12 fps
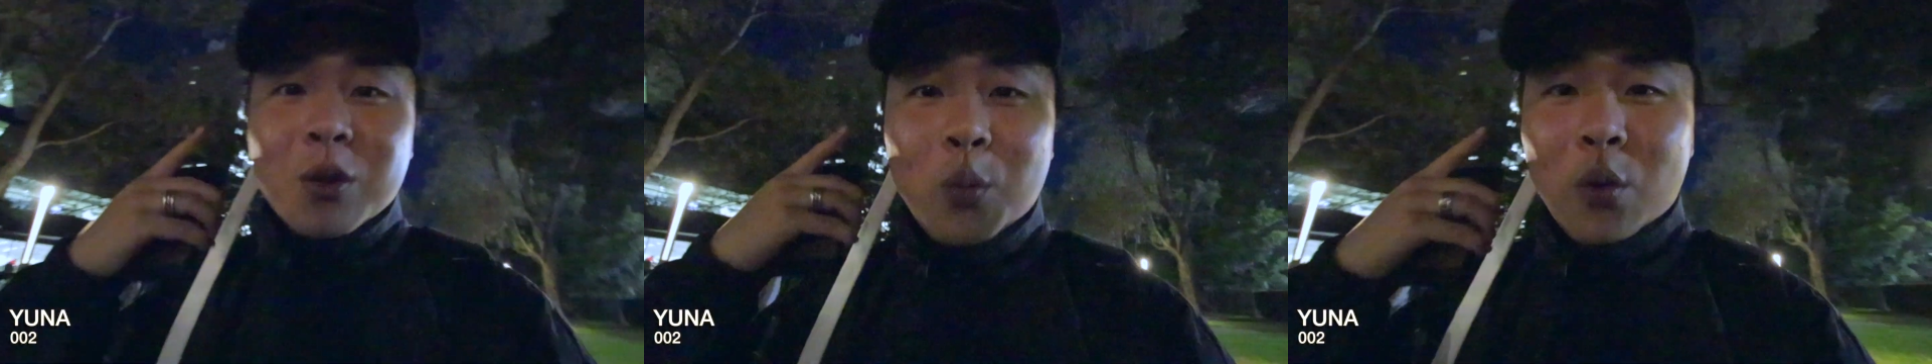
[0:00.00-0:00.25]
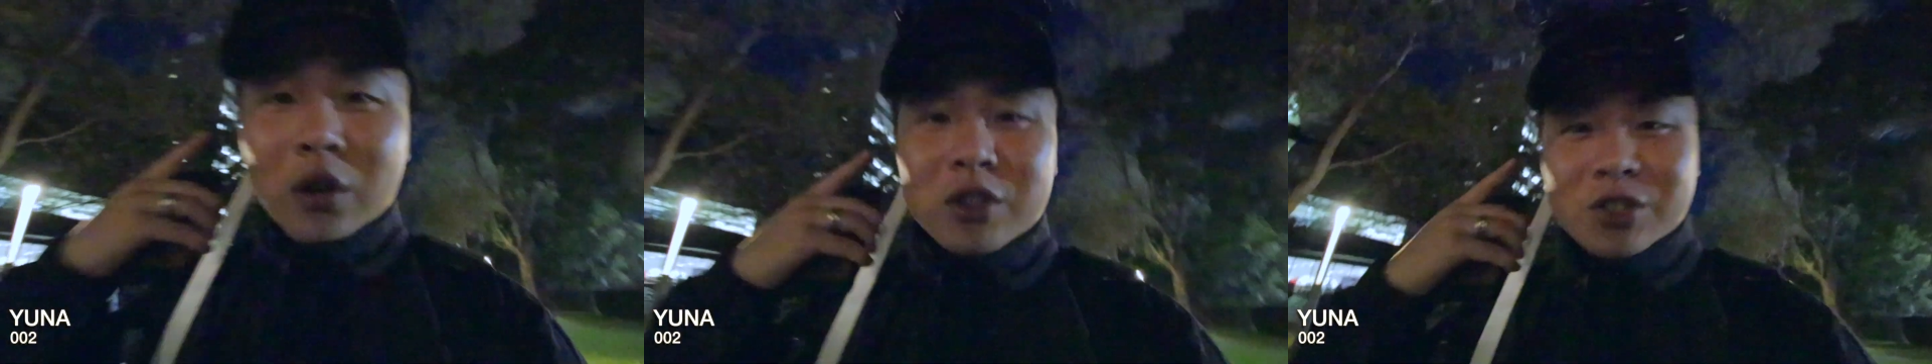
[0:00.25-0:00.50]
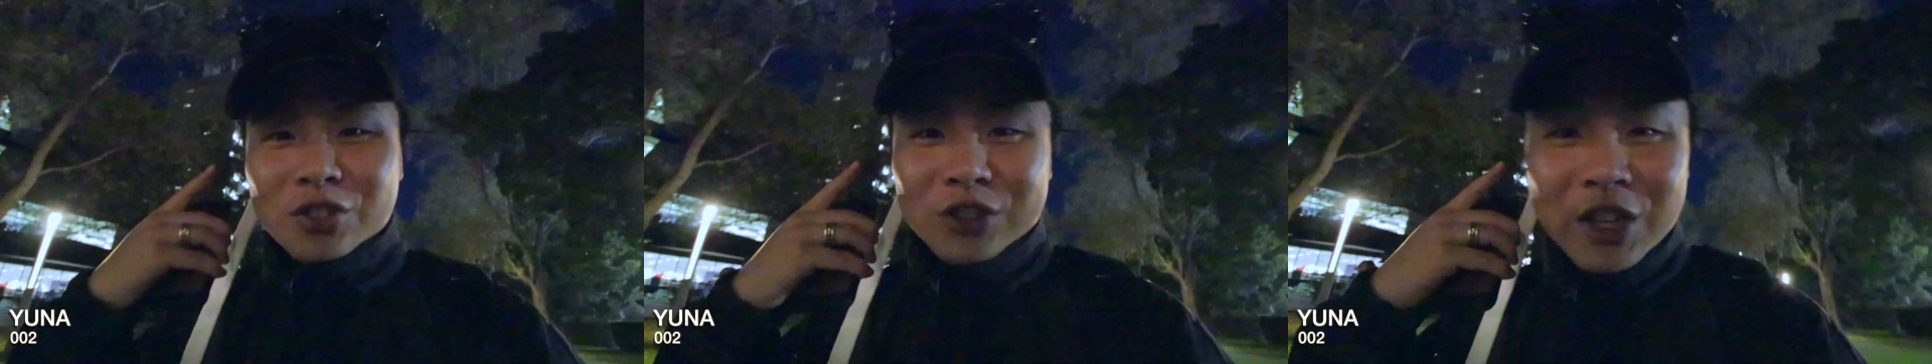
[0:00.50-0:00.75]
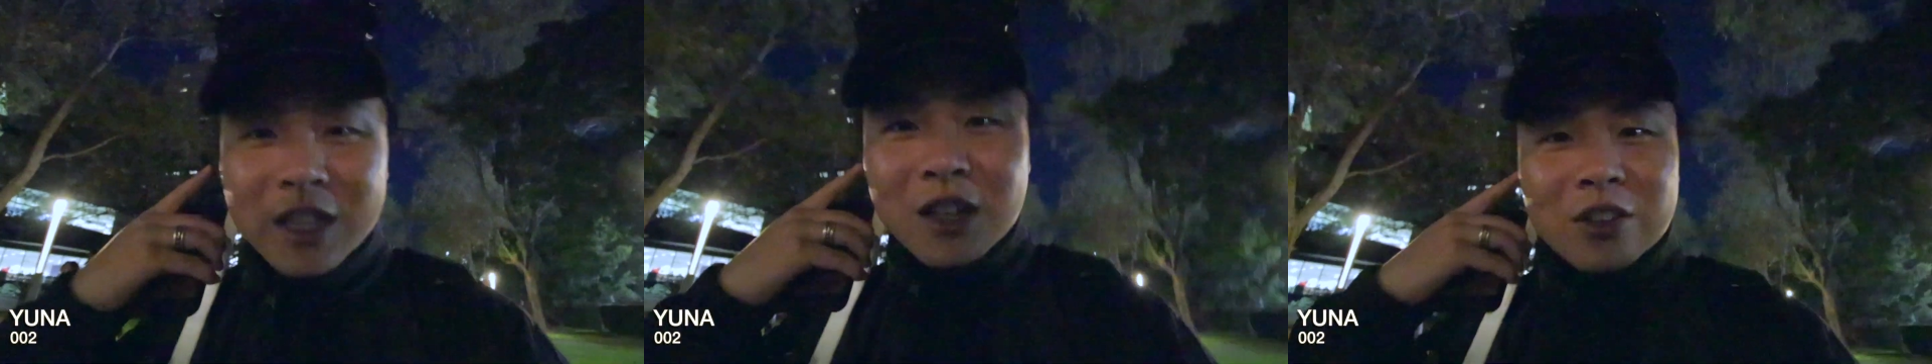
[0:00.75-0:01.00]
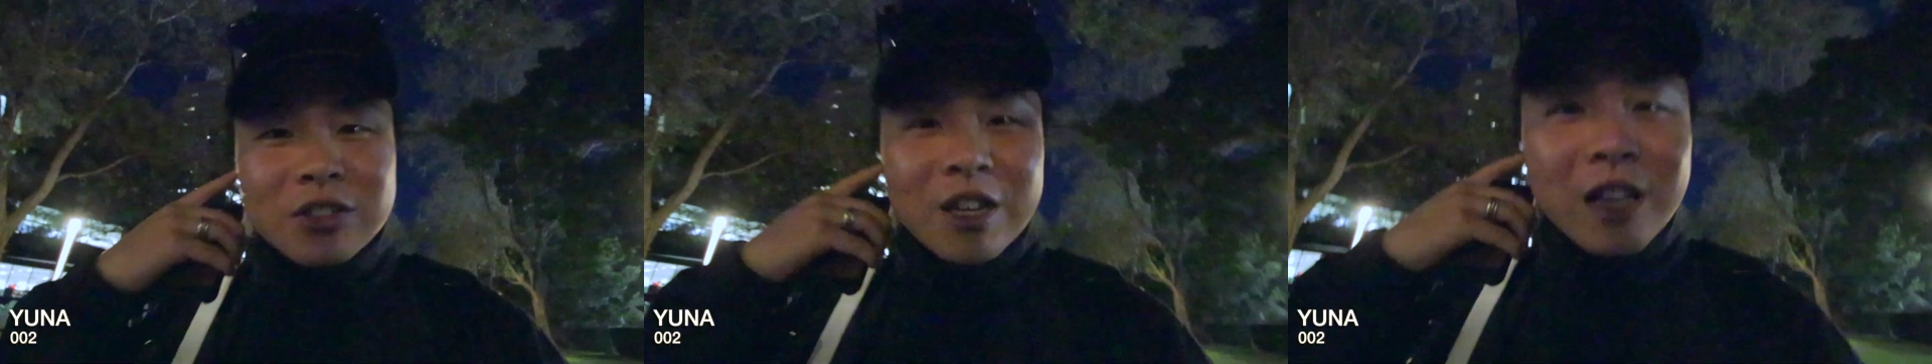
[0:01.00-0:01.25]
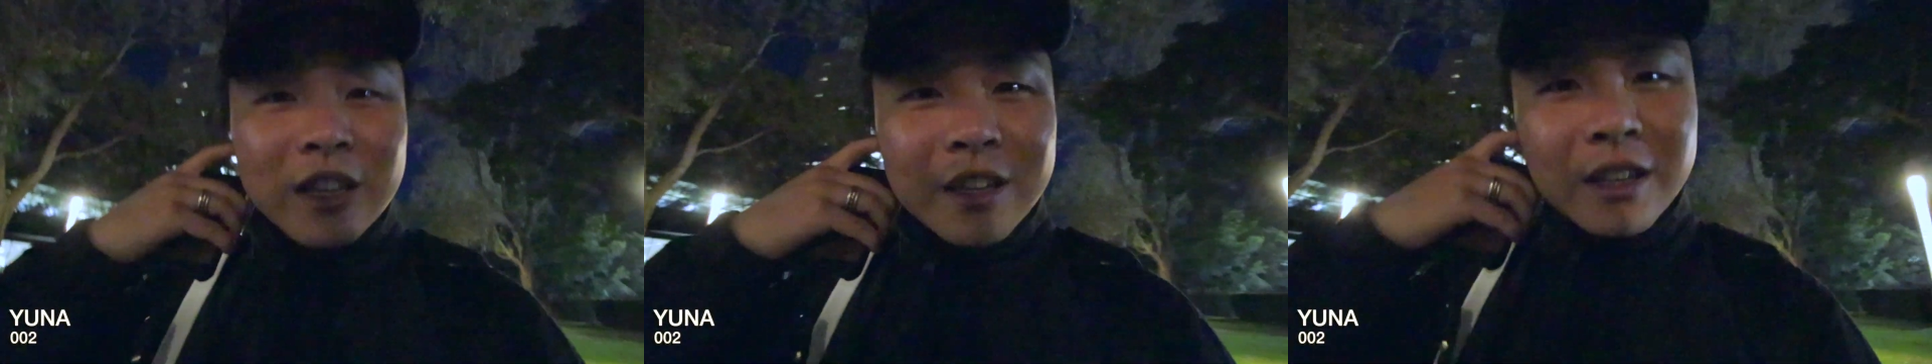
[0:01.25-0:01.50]
正我只听到的
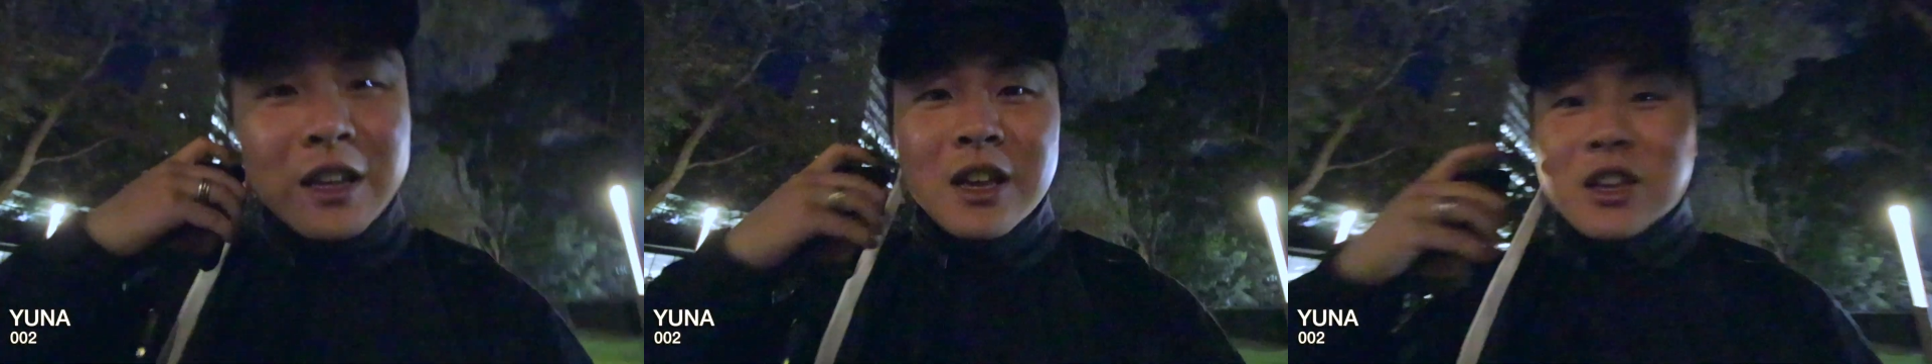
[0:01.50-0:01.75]
烟铃。